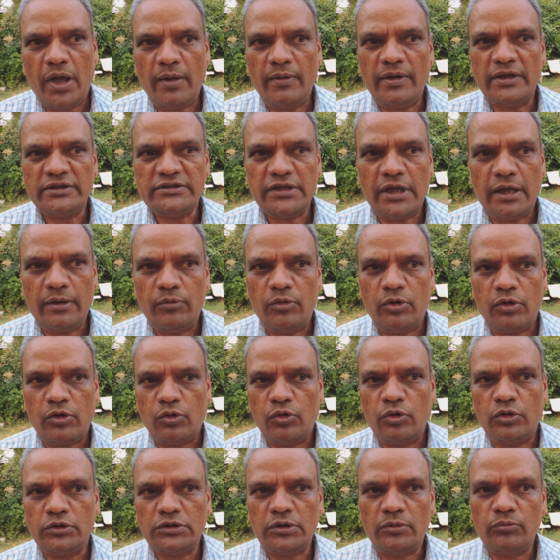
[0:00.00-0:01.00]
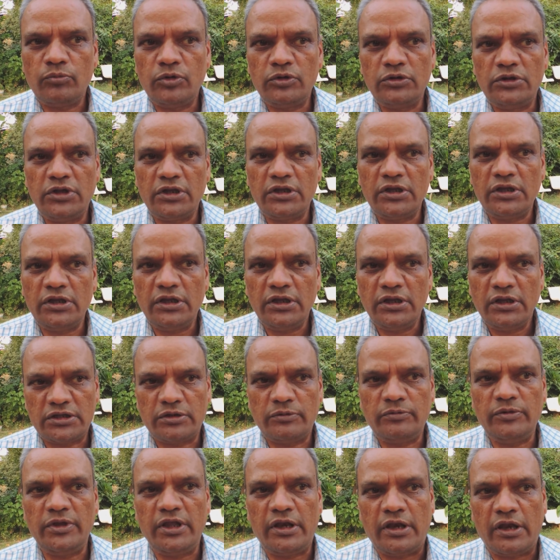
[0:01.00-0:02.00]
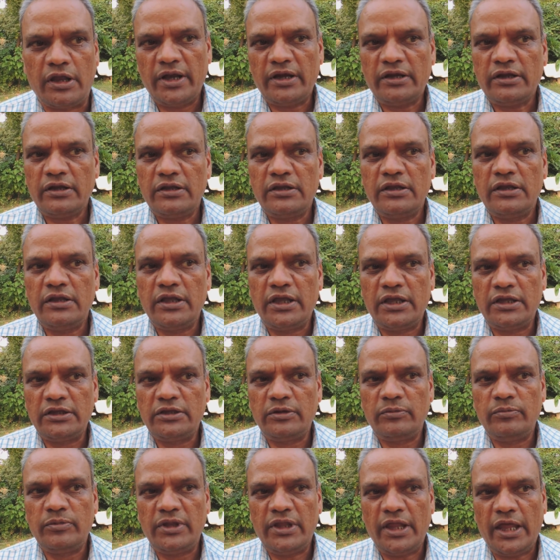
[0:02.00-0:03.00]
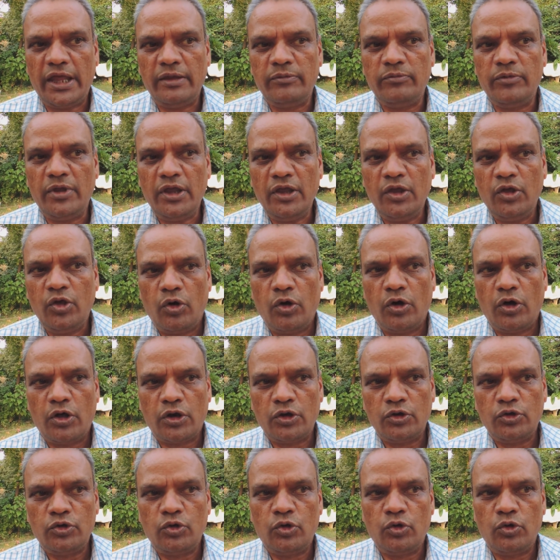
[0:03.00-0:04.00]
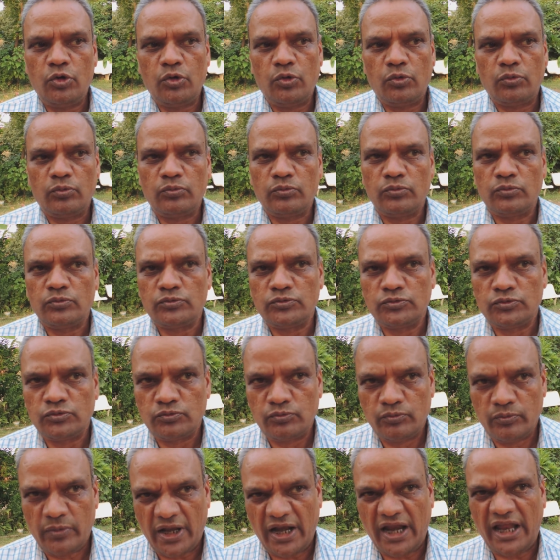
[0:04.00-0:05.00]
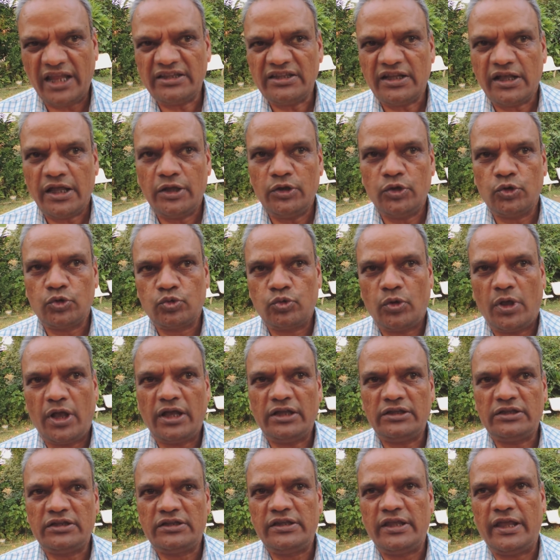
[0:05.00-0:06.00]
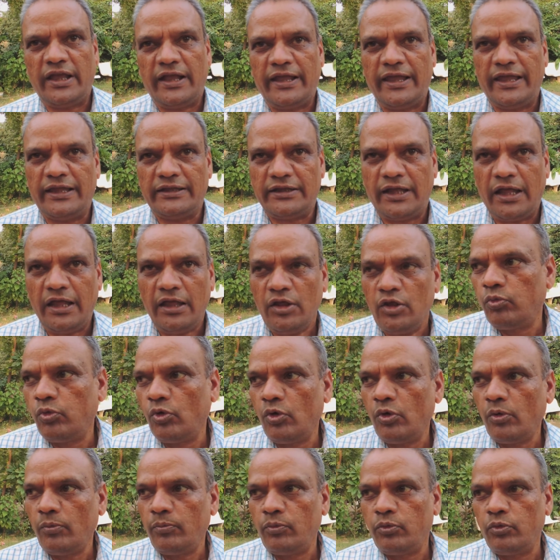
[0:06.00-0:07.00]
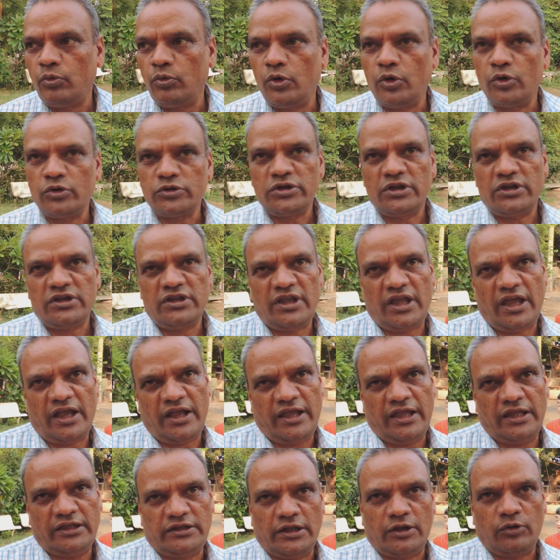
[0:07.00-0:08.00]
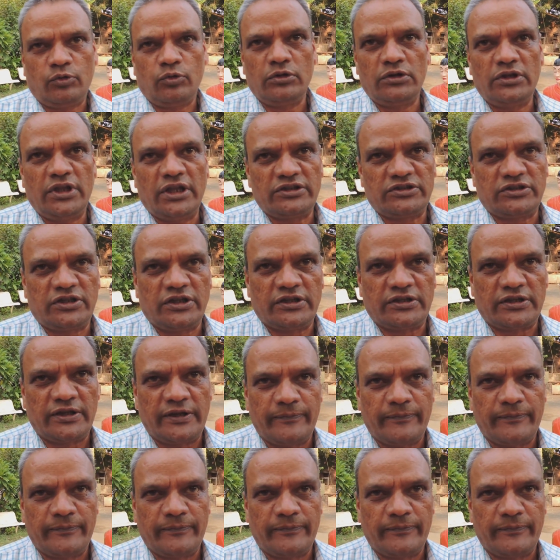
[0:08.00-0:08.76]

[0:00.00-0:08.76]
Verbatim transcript: बाबा साहब और गौतम बुद्ध की तस्वीर भेंट की गई थी विदाई में और यो बारात का जो स्वागत किया गया था वो फूलों से किया गया था गुलदस्ते